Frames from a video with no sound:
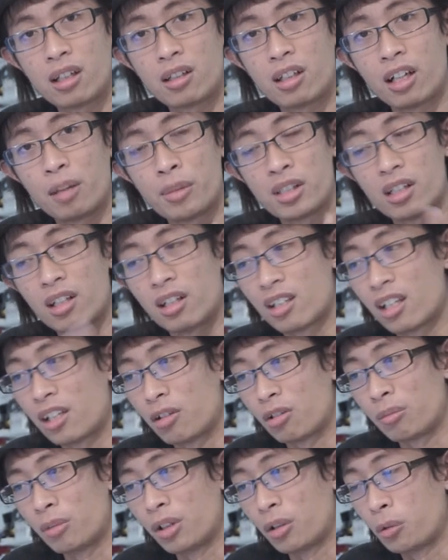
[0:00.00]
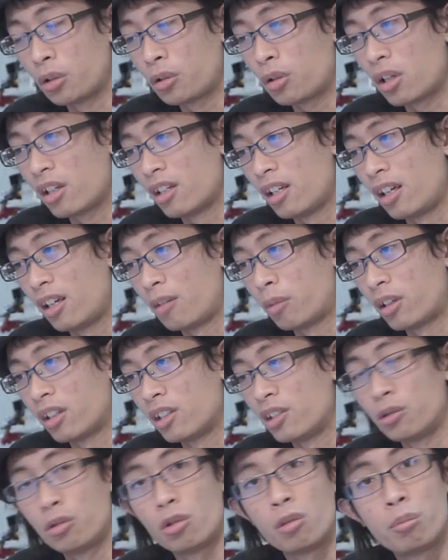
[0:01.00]
Kayak misalnya satu teman gue tuh ada yang pernah
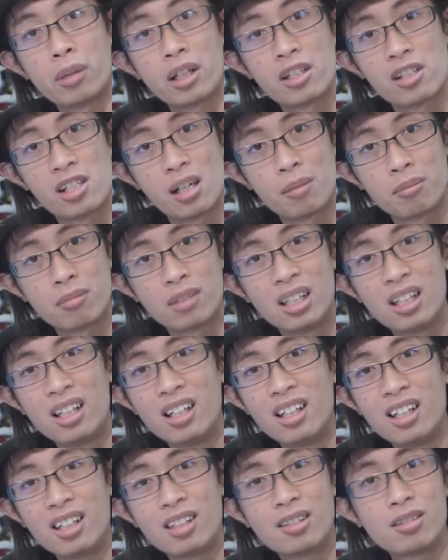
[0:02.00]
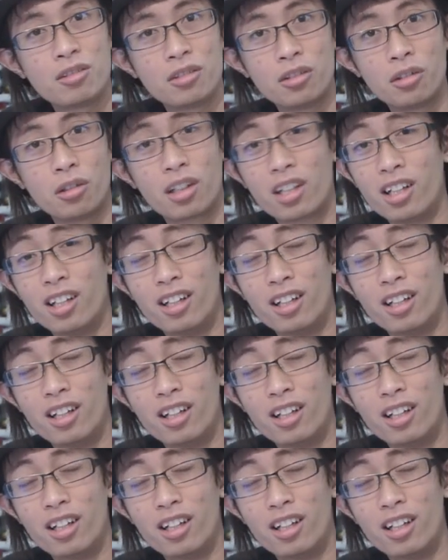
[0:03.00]
nunggu 4 jam untuk